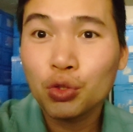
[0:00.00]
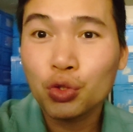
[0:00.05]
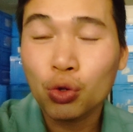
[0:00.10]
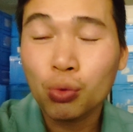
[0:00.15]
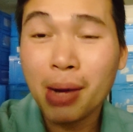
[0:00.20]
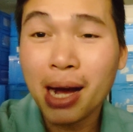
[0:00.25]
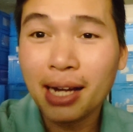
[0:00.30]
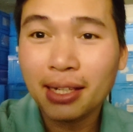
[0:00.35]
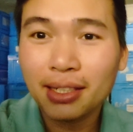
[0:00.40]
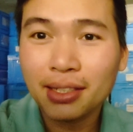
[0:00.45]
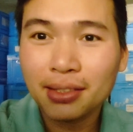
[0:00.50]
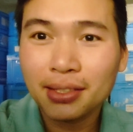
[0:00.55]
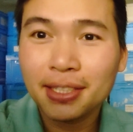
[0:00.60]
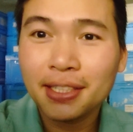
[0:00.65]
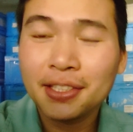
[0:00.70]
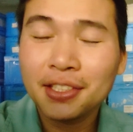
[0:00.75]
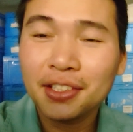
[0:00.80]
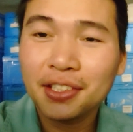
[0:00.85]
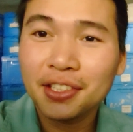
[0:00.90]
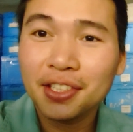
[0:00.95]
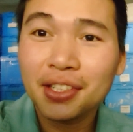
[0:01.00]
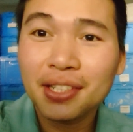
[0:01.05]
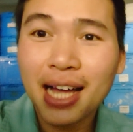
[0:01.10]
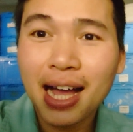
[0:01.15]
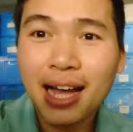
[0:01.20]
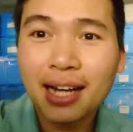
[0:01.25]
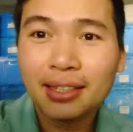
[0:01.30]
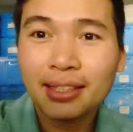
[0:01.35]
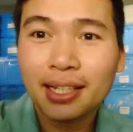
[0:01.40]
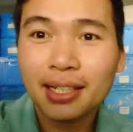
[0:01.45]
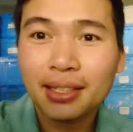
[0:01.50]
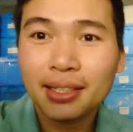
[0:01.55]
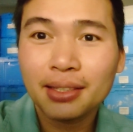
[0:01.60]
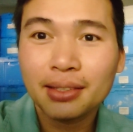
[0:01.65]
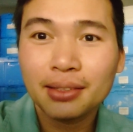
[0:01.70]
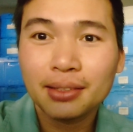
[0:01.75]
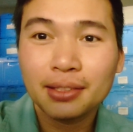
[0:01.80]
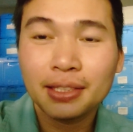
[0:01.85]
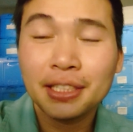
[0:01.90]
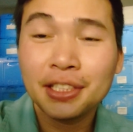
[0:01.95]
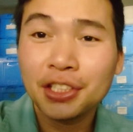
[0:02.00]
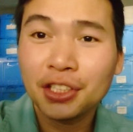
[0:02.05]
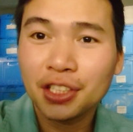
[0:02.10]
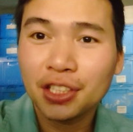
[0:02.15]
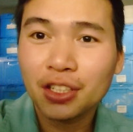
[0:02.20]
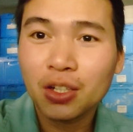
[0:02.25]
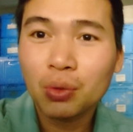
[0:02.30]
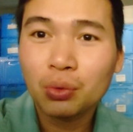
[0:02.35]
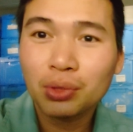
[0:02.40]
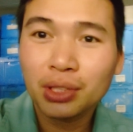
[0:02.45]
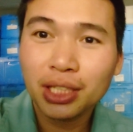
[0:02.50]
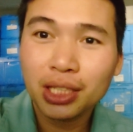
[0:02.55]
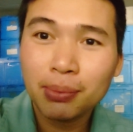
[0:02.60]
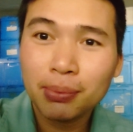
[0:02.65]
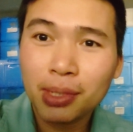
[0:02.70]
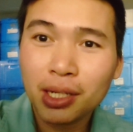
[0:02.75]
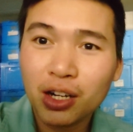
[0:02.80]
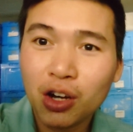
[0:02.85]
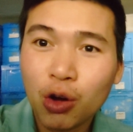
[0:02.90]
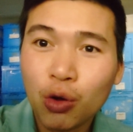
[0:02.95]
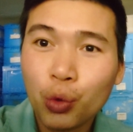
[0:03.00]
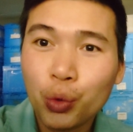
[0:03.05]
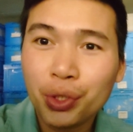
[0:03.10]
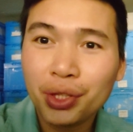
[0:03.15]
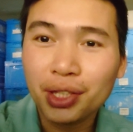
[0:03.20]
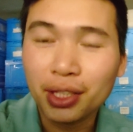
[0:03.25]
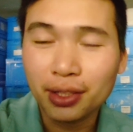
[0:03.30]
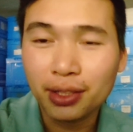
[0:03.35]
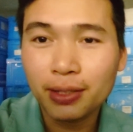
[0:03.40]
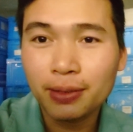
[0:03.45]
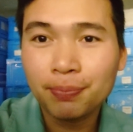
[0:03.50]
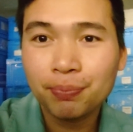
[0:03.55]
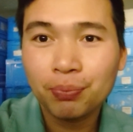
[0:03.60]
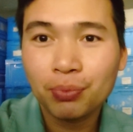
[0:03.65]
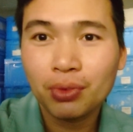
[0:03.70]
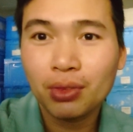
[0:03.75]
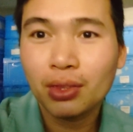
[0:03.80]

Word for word: một số bạn á, đi những cái đơn hàng này á, đi những cái công ty mà không uy tín á,